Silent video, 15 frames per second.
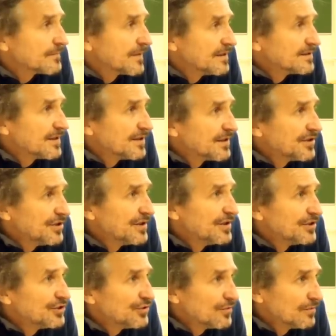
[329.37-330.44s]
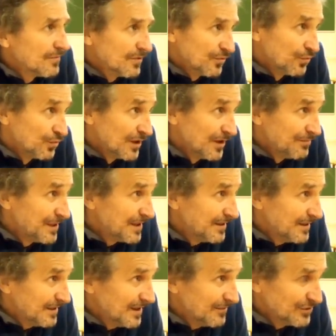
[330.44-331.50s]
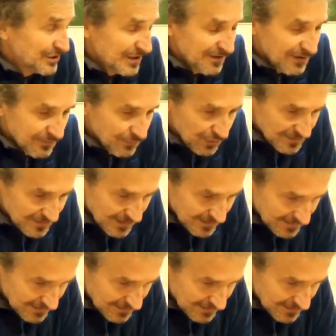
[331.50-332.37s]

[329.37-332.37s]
если книга еще худо-бедно, там человек мог с ней